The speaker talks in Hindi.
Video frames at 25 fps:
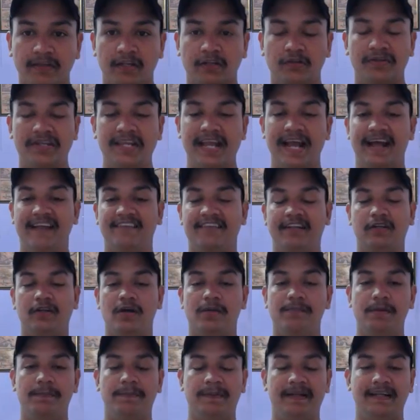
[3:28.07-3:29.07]
तो यहाँ से तो
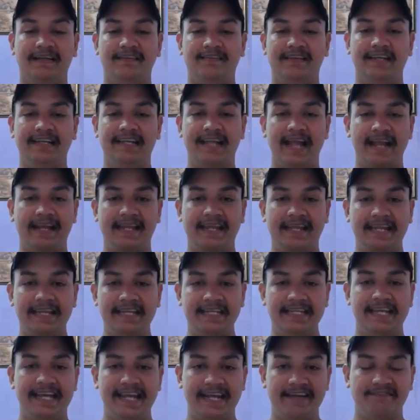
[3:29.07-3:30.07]
हमें पता चल गया कि
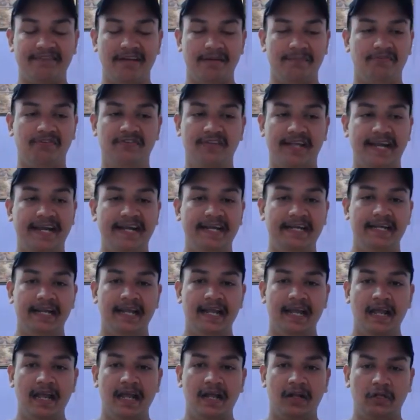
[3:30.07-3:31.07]
ये वेबसाइट
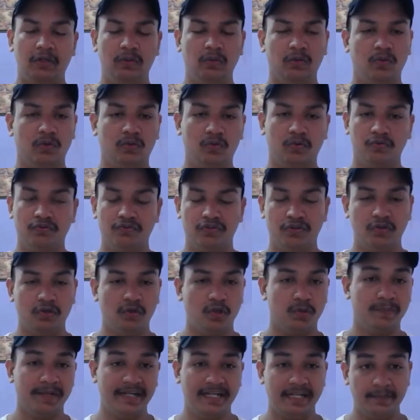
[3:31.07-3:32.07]
नौ कुछ नौ
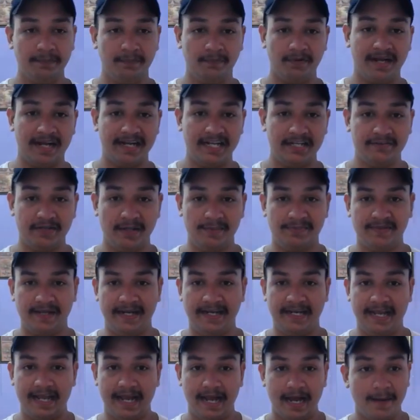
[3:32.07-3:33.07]
महीने पुरानी
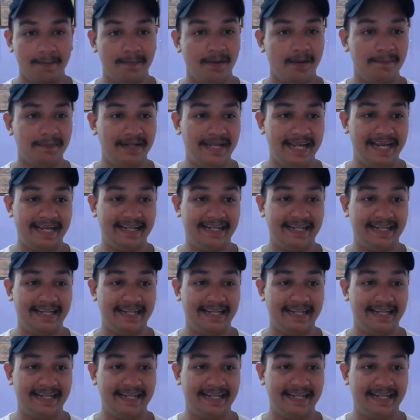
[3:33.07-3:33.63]
वेबसाइट है अब हम देखते